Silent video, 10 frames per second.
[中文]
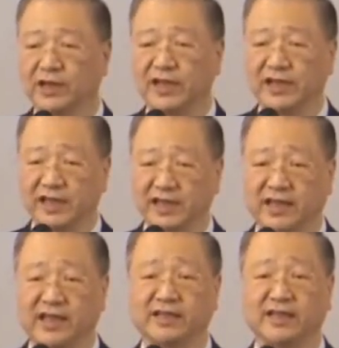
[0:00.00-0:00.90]
你一
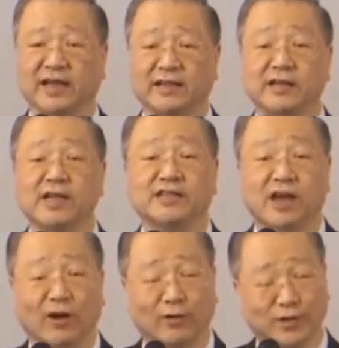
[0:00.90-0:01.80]
定能
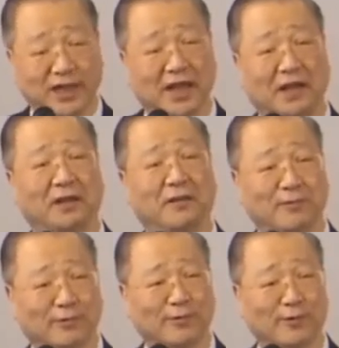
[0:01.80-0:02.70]
照见
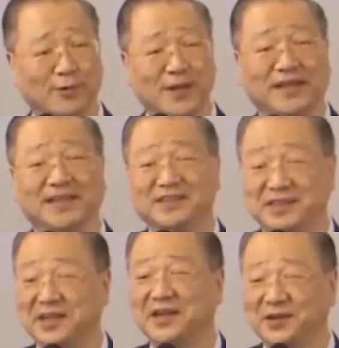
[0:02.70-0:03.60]
五蕴
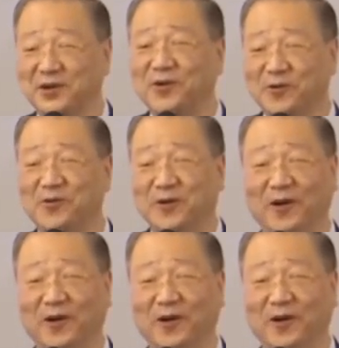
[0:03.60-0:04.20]
皆空哦。